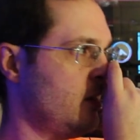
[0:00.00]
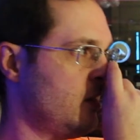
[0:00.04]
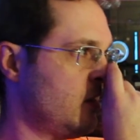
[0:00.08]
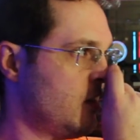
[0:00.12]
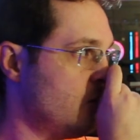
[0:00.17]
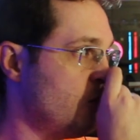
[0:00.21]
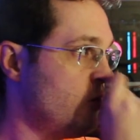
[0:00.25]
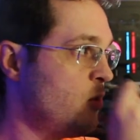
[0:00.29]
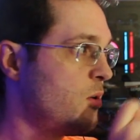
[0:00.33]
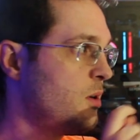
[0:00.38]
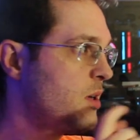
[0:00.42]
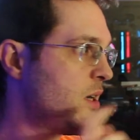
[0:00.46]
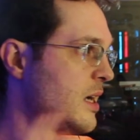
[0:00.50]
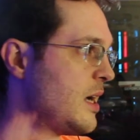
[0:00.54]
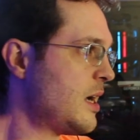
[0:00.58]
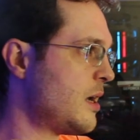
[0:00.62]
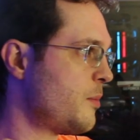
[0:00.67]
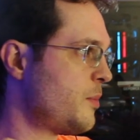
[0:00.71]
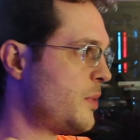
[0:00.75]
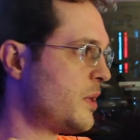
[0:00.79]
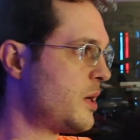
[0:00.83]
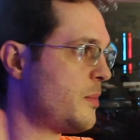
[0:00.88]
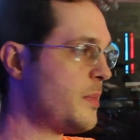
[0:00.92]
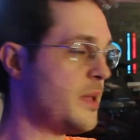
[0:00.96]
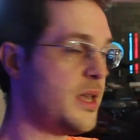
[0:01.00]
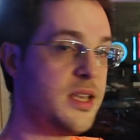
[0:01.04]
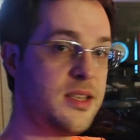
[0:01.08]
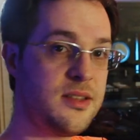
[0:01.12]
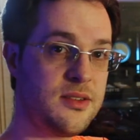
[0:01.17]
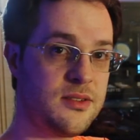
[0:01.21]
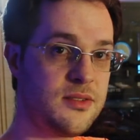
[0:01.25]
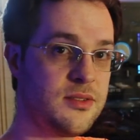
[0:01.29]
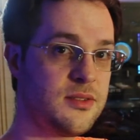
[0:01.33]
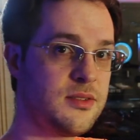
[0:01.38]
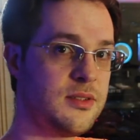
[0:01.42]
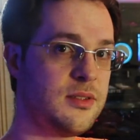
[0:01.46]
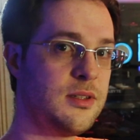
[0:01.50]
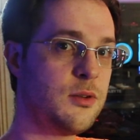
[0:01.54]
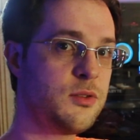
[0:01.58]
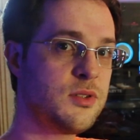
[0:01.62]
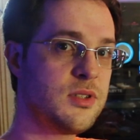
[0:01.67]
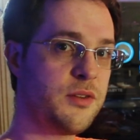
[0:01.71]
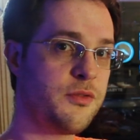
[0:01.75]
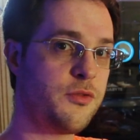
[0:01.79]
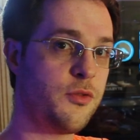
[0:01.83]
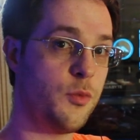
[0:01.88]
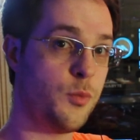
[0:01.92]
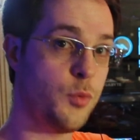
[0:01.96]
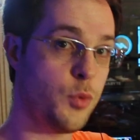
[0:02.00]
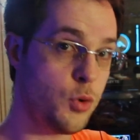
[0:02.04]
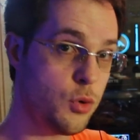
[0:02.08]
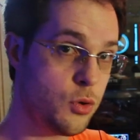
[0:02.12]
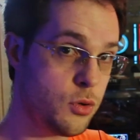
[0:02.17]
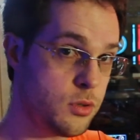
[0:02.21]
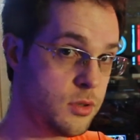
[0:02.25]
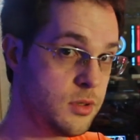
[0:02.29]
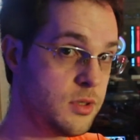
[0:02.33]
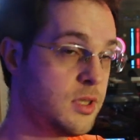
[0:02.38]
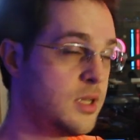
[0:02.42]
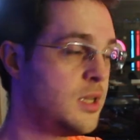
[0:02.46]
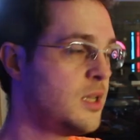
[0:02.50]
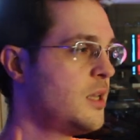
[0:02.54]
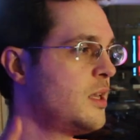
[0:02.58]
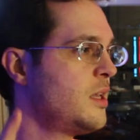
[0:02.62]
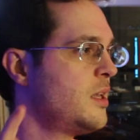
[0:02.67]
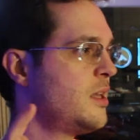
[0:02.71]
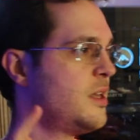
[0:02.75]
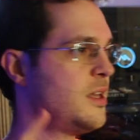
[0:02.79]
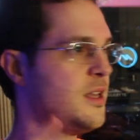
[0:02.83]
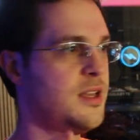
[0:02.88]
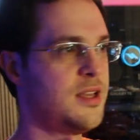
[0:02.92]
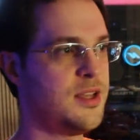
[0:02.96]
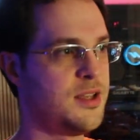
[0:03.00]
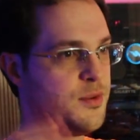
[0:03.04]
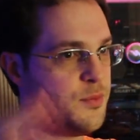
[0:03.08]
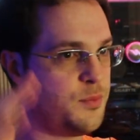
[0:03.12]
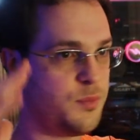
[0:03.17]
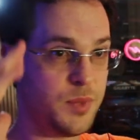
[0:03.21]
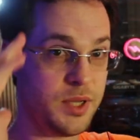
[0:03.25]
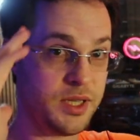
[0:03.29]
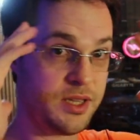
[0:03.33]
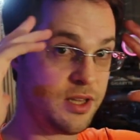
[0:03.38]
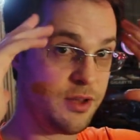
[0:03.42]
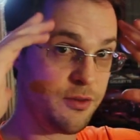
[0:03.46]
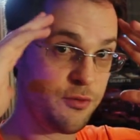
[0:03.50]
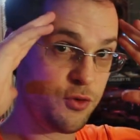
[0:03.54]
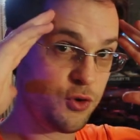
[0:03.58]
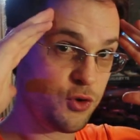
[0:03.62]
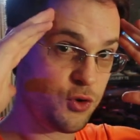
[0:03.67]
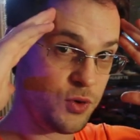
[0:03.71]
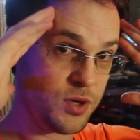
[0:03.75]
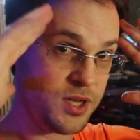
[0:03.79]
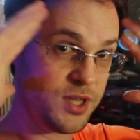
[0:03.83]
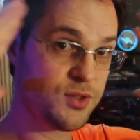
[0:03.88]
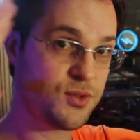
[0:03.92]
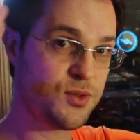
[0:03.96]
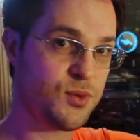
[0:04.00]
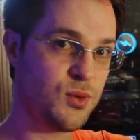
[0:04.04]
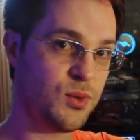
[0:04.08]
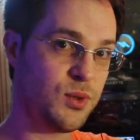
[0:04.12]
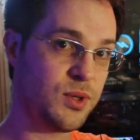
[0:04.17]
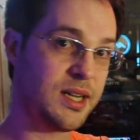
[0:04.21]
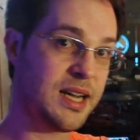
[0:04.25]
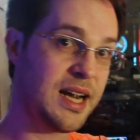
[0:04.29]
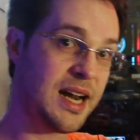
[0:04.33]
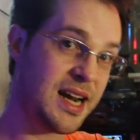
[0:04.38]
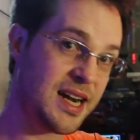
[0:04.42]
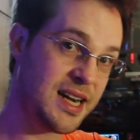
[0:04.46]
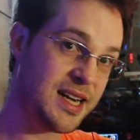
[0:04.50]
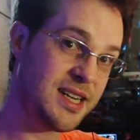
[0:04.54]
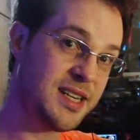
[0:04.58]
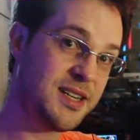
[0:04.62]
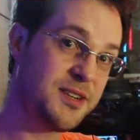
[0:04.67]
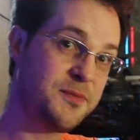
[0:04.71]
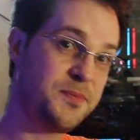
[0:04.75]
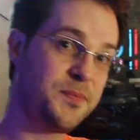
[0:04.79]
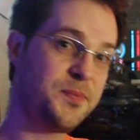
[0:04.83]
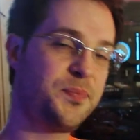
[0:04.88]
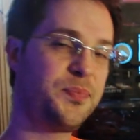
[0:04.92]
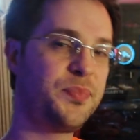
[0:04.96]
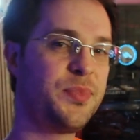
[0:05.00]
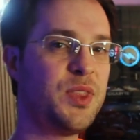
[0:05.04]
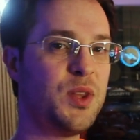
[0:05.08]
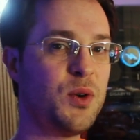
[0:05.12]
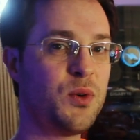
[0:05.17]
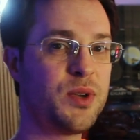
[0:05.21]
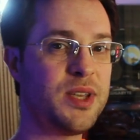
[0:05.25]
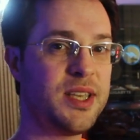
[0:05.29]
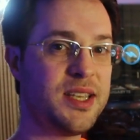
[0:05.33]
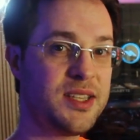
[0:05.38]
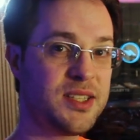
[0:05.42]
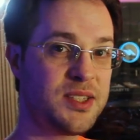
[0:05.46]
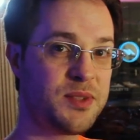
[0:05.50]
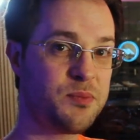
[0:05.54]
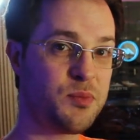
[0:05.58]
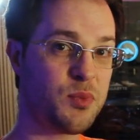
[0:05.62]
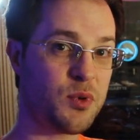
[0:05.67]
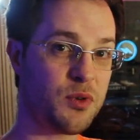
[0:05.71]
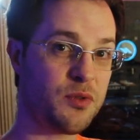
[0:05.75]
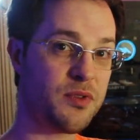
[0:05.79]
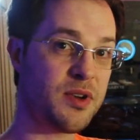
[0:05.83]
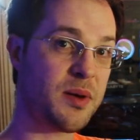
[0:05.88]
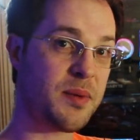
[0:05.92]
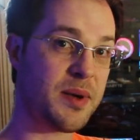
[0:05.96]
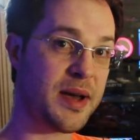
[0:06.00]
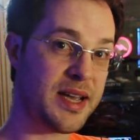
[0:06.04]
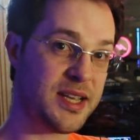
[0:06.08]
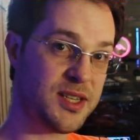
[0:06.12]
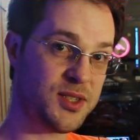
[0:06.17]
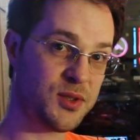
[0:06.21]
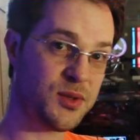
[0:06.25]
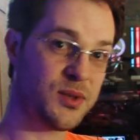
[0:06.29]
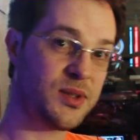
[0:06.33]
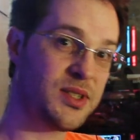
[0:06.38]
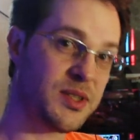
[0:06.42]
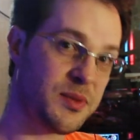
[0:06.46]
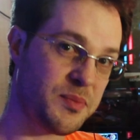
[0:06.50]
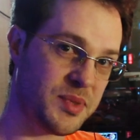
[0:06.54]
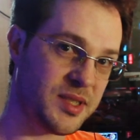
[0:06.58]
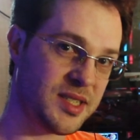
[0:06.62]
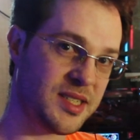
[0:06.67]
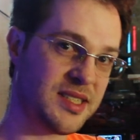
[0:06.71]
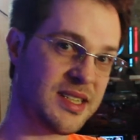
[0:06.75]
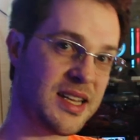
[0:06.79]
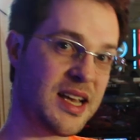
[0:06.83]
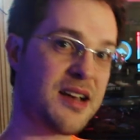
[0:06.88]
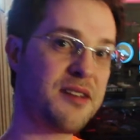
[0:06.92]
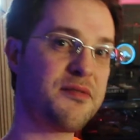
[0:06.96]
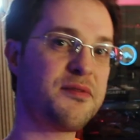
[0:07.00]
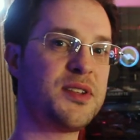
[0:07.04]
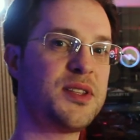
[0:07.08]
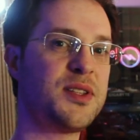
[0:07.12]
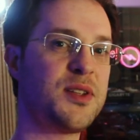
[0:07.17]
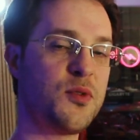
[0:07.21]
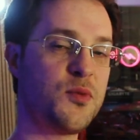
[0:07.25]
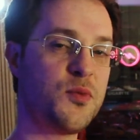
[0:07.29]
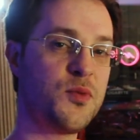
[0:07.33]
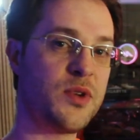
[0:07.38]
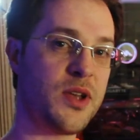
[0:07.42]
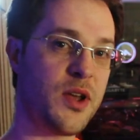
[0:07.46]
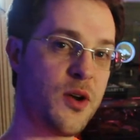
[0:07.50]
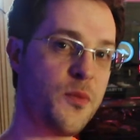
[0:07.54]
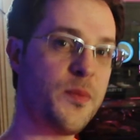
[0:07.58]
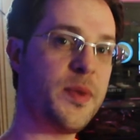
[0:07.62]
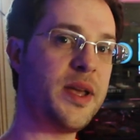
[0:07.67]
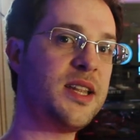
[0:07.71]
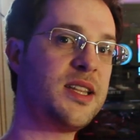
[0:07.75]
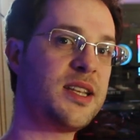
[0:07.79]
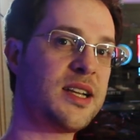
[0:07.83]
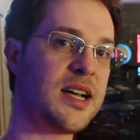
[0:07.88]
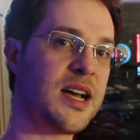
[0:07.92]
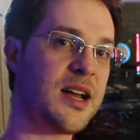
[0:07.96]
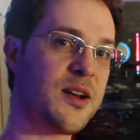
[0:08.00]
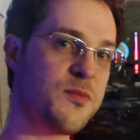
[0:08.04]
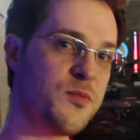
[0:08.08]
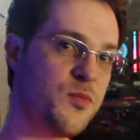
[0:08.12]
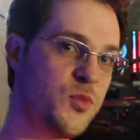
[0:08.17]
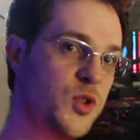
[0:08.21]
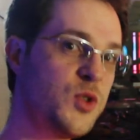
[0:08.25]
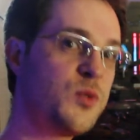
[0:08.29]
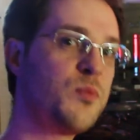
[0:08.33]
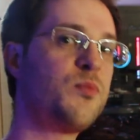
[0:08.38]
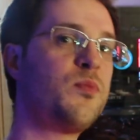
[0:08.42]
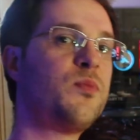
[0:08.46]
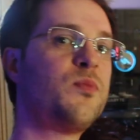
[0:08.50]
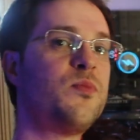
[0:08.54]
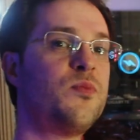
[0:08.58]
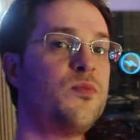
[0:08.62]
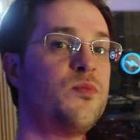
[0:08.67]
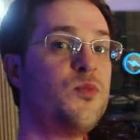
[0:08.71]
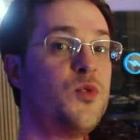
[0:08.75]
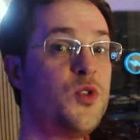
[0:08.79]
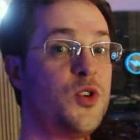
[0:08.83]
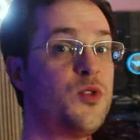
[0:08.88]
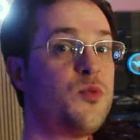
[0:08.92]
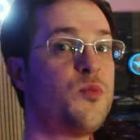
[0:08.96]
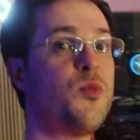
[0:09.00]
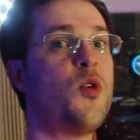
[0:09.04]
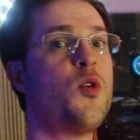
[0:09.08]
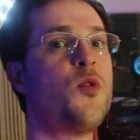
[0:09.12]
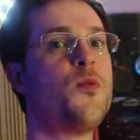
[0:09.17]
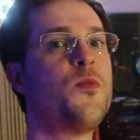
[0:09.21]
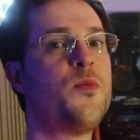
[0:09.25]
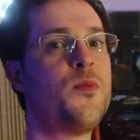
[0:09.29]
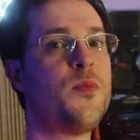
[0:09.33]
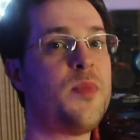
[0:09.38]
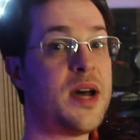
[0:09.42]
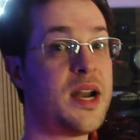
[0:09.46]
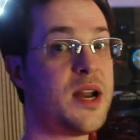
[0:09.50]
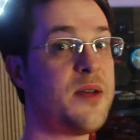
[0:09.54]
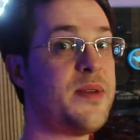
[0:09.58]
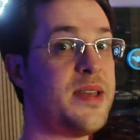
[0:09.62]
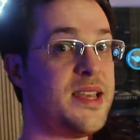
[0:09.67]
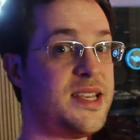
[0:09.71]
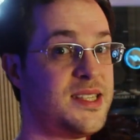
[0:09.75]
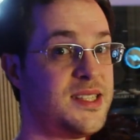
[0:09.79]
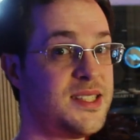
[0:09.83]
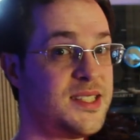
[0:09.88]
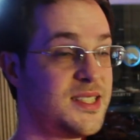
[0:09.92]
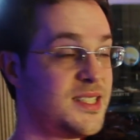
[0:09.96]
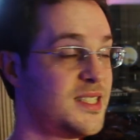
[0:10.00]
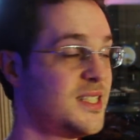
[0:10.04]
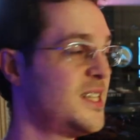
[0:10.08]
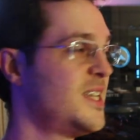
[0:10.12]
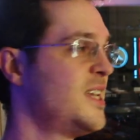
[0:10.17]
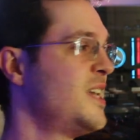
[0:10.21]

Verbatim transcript: Então, cara, parabéns, não se afobou, manteve o juízo no lugar, não quis provar mais do que se precisava. Então, realmente, cara, muito, muito bom, parabéns.